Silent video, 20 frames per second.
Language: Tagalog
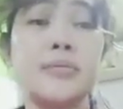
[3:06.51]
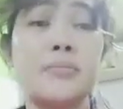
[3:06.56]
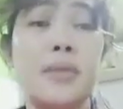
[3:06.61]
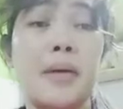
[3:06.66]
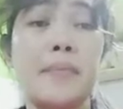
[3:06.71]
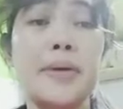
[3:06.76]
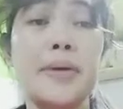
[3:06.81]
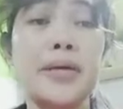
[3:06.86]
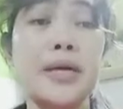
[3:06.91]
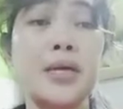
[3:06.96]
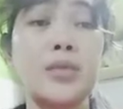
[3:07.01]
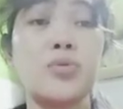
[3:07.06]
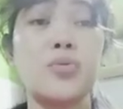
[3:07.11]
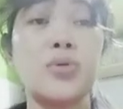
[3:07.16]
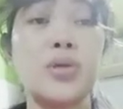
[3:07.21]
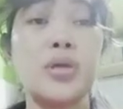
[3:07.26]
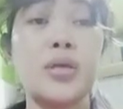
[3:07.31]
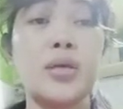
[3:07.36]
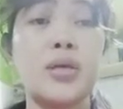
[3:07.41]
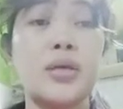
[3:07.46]
mabigyan ko
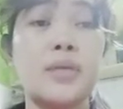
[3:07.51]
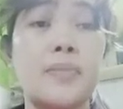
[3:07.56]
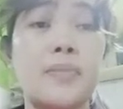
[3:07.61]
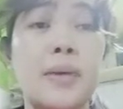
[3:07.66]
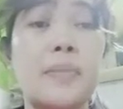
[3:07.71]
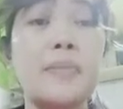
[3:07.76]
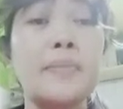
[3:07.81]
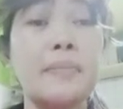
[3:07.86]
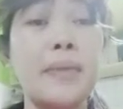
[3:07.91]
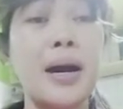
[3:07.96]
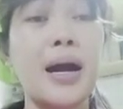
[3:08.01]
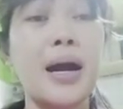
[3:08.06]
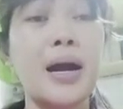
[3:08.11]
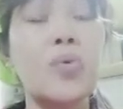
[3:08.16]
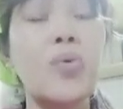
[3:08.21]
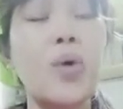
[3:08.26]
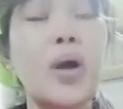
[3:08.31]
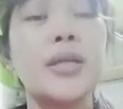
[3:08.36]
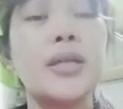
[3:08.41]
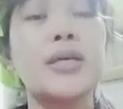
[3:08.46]
rin, ma
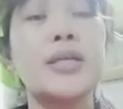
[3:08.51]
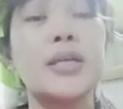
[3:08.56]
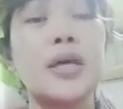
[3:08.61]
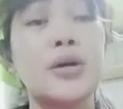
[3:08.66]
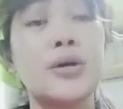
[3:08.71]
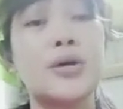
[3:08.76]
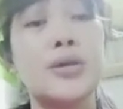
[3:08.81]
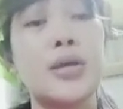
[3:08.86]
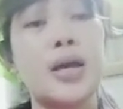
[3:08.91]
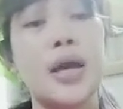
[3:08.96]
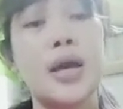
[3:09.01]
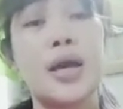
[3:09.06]
makakuha din kayo ng